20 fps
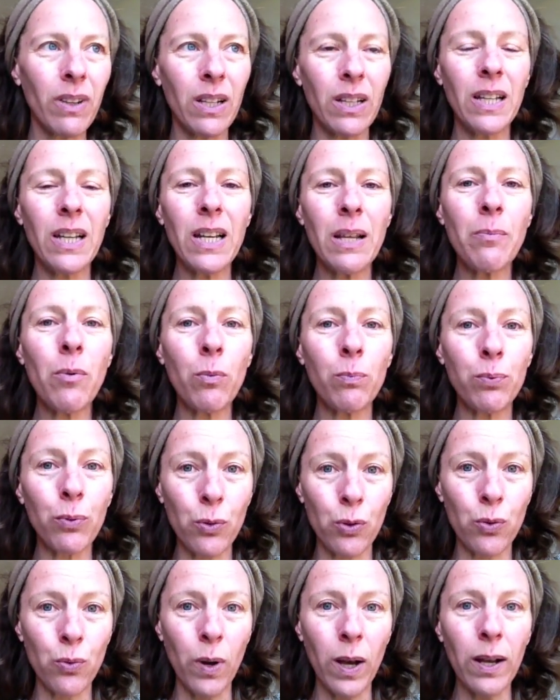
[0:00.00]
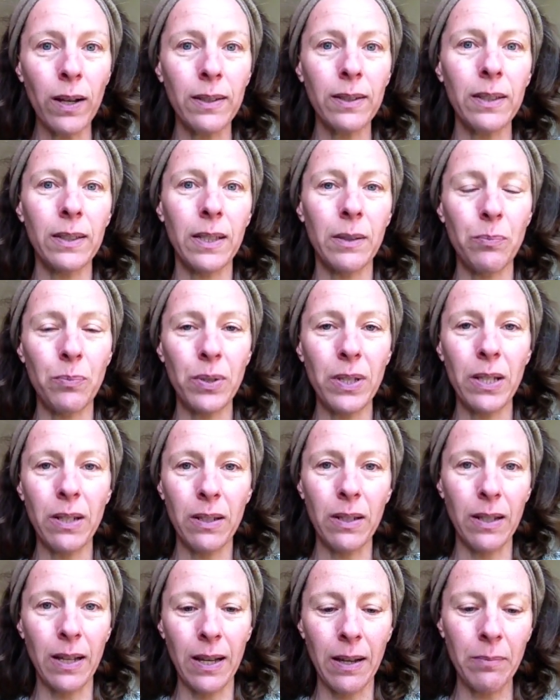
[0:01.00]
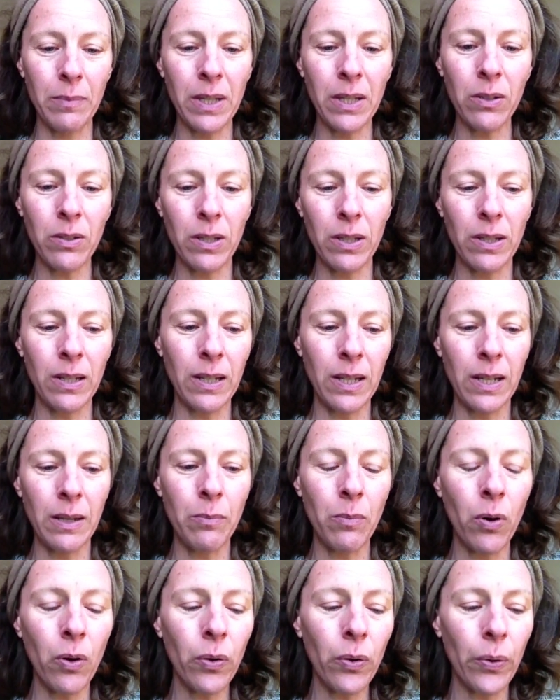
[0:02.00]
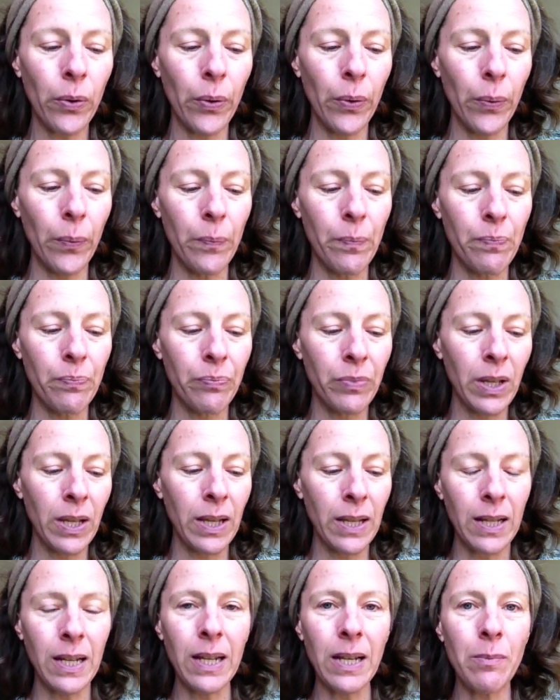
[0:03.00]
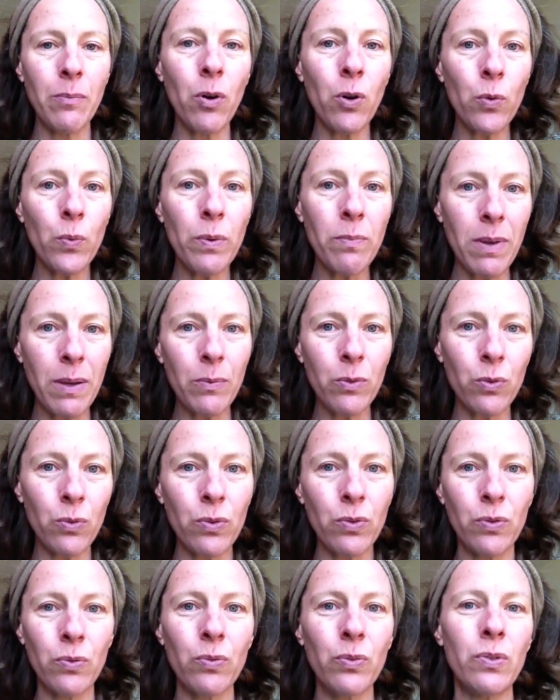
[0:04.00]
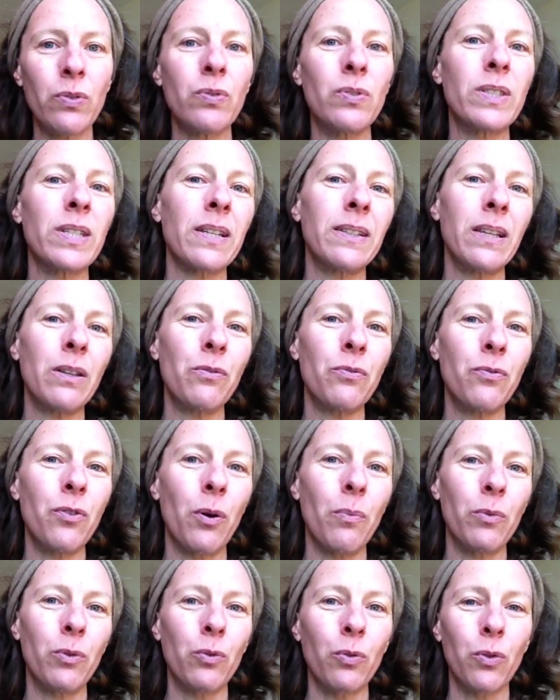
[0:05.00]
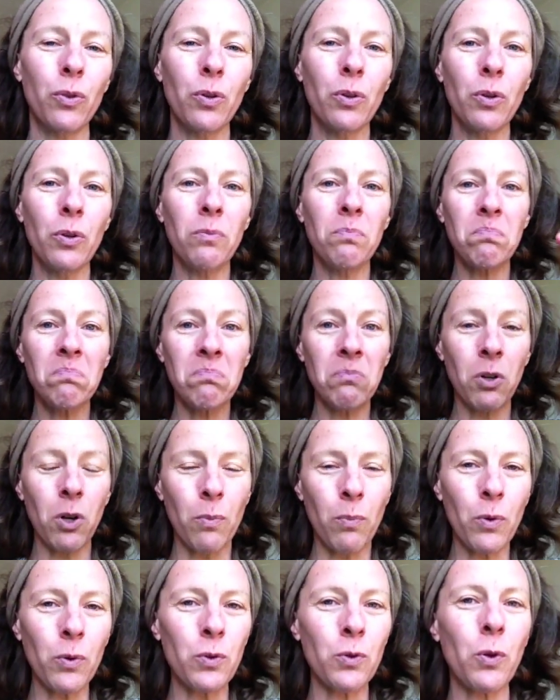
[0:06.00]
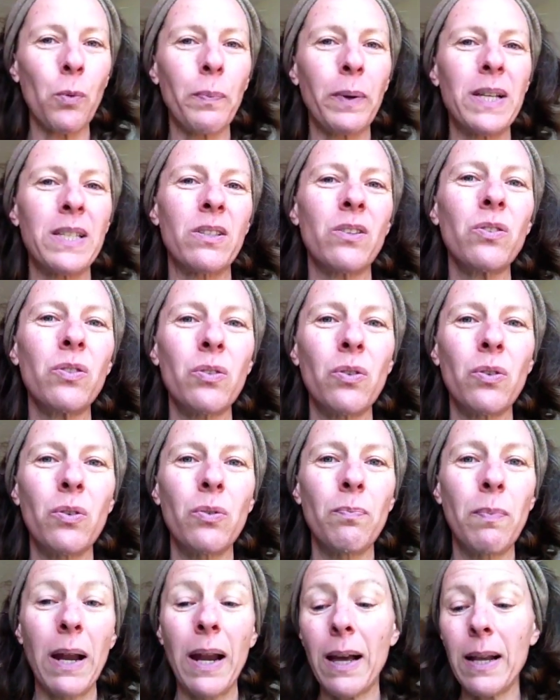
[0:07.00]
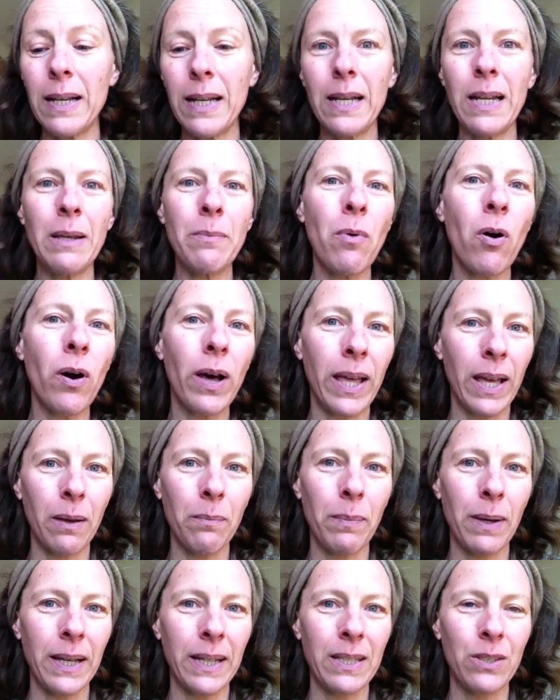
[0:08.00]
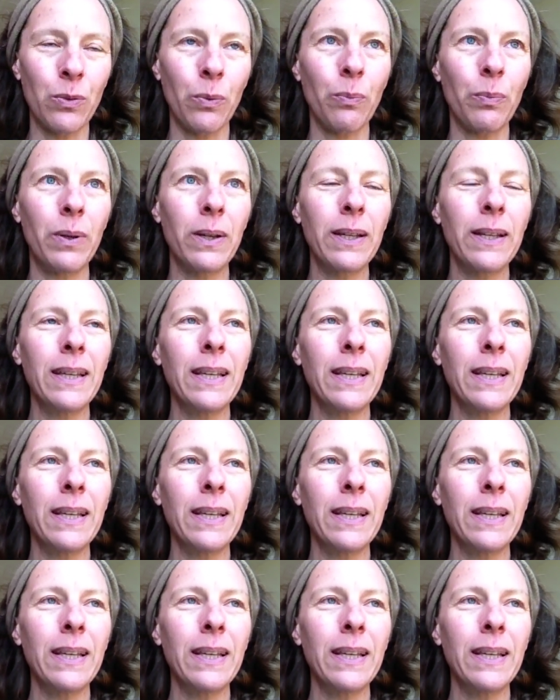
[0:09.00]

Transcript: l'élément pour soi hein, et puis euh, amener l'élément, euh, l'élément lui-même sous, une certaine forme. Donc comment on se représente euh, bah l'élément R par exemple.